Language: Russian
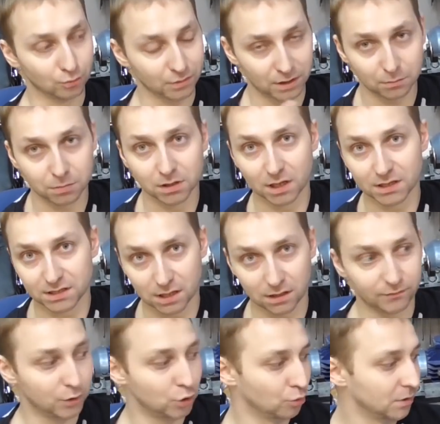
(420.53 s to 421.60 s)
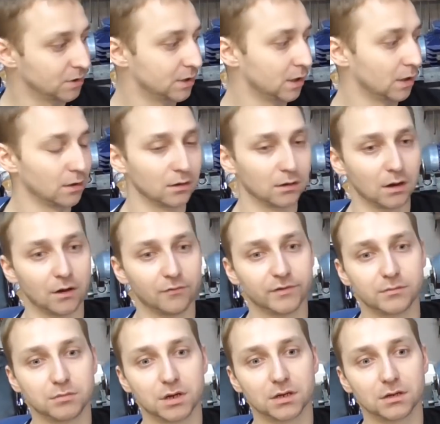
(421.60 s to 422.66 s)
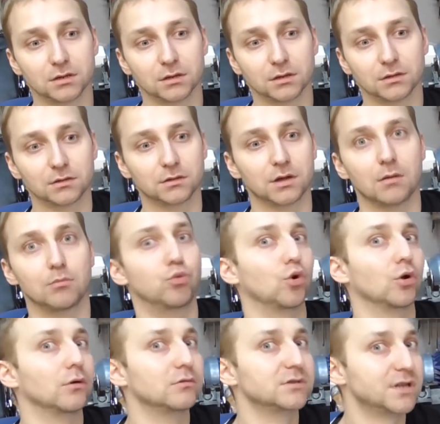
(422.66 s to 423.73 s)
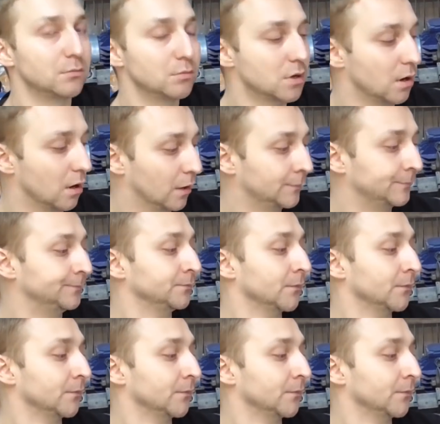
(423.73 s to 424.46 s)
у меня был отдельный видеоматериал о выборе тамбурного замка,